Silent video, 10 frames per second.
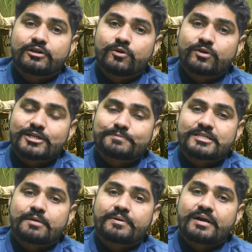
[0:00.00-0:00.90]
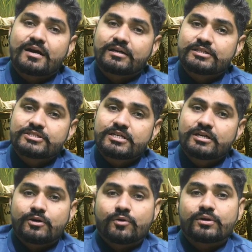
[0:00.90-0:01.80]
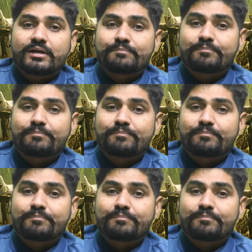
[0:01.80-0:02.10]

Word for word: किलो के आसपास आप राख लीजिए और